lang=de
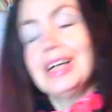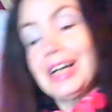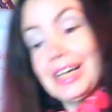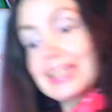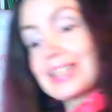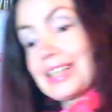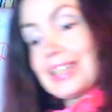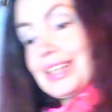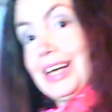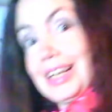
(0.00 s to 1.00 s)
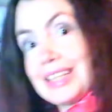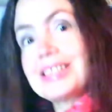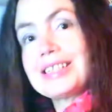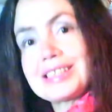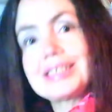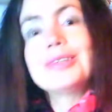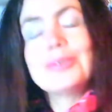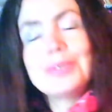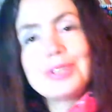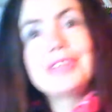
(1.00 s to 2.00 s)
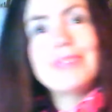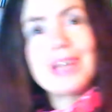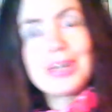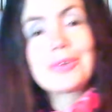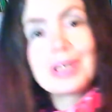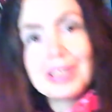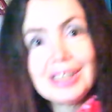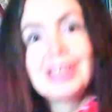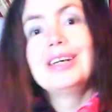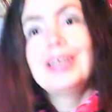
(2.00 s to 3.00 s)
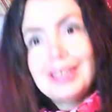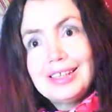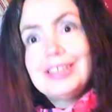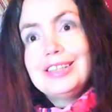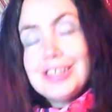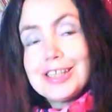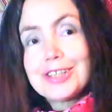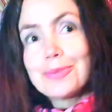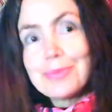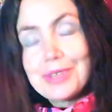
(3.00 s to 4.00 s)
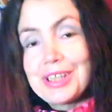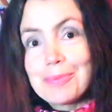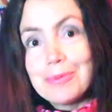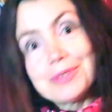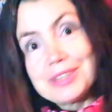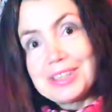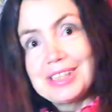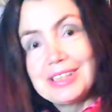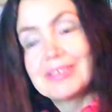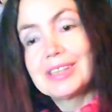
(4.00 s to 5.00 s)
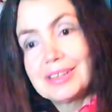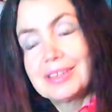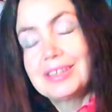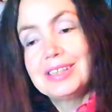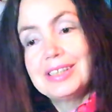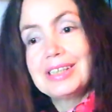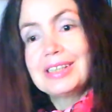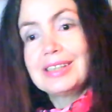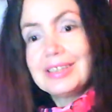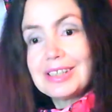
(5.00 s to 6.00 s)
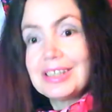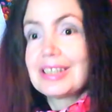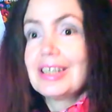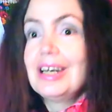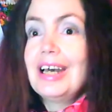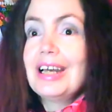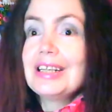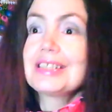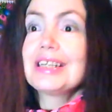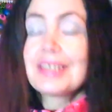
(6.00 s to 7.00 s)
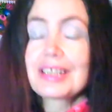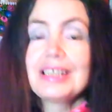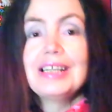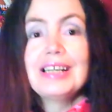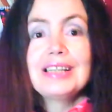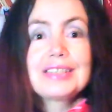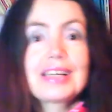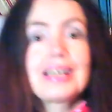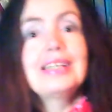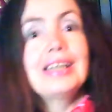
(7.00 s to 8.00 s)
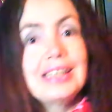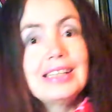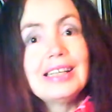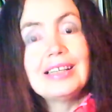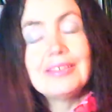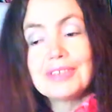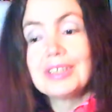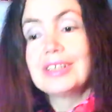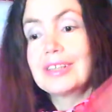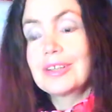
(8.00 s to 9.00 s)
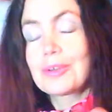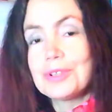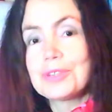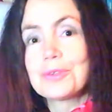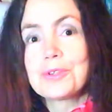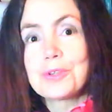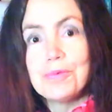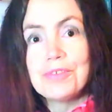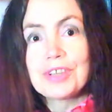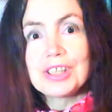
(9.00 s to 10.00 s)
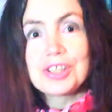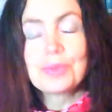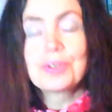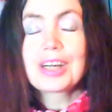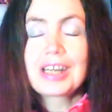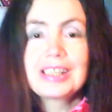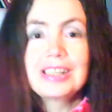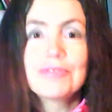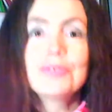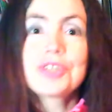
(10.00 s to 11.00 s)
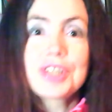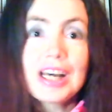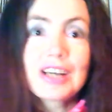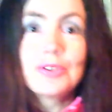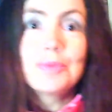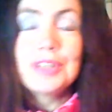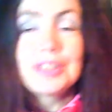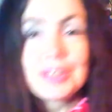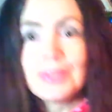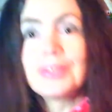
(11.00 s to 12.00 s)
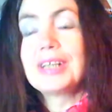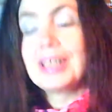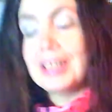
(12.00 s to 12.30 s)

einige Ereignisse und Erfahrungen. Nicht unbedingt positive, die, die dich alles andere als daran erinnern, wie groß und schöpferisch und kreativ und stark du bist, sondern